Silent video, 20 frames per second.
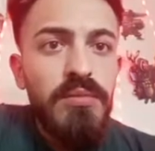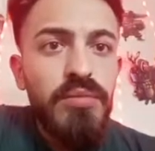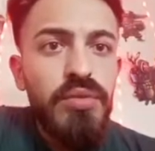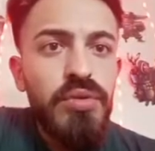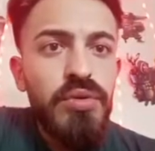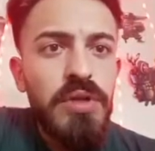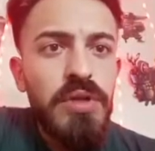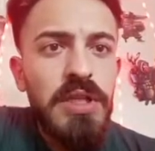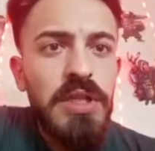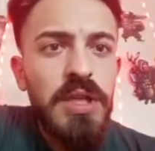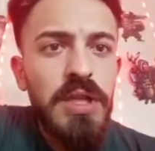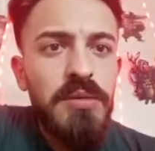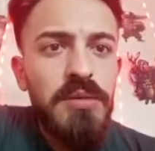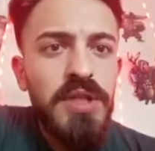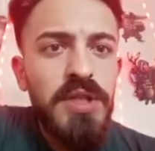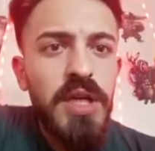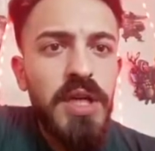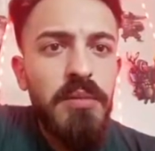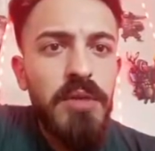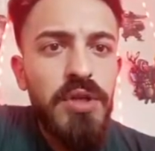Burada tabii
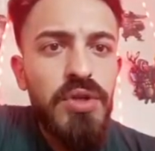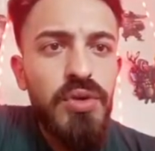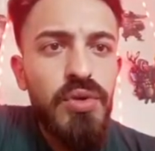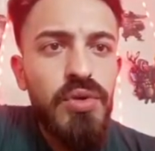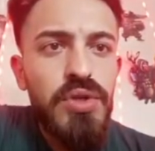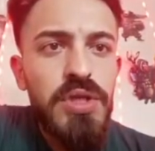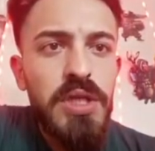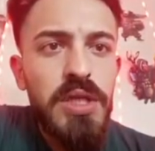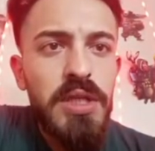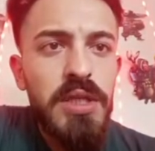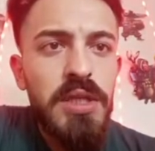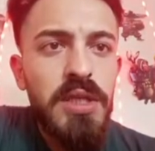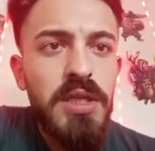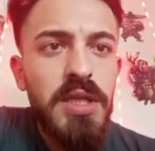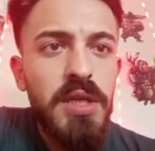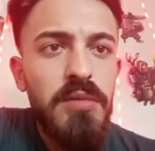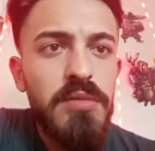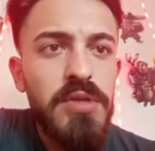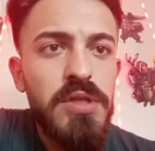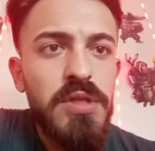ki amaç öncelikle
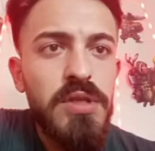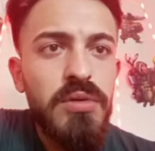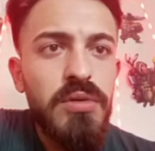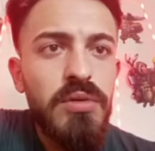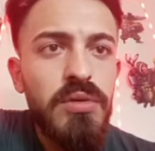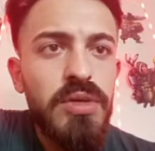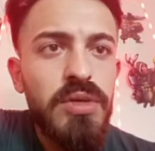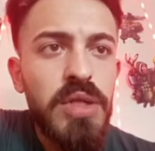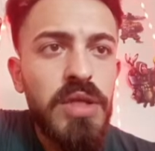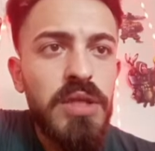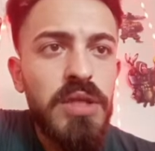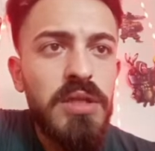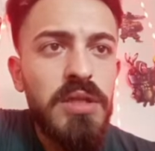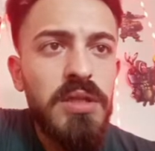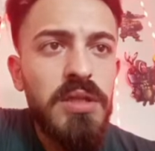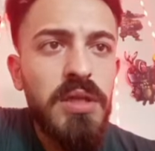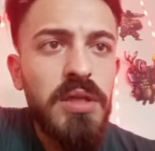temizlik olacaktır.